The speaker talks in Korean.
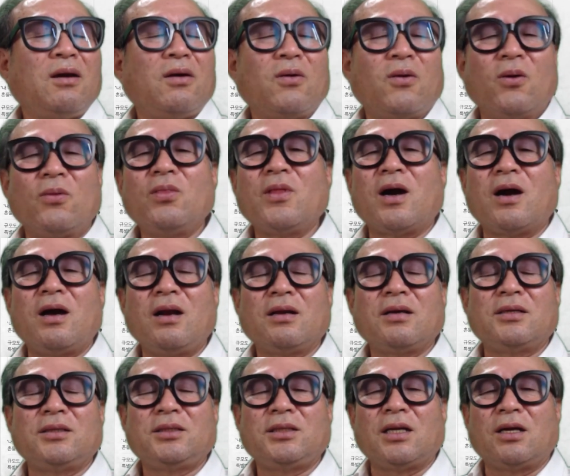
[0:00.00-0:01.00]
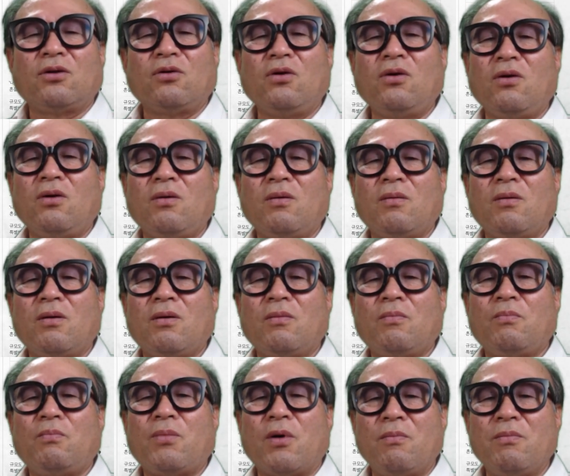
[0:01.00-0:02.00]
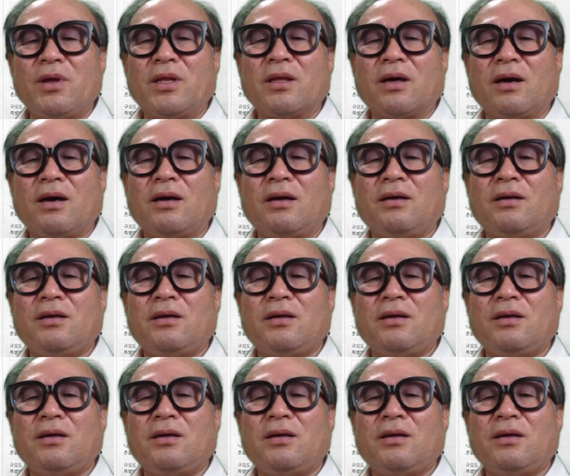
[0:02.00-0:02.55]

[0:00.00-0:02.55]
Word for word: 온당할 것이라고 봅니다.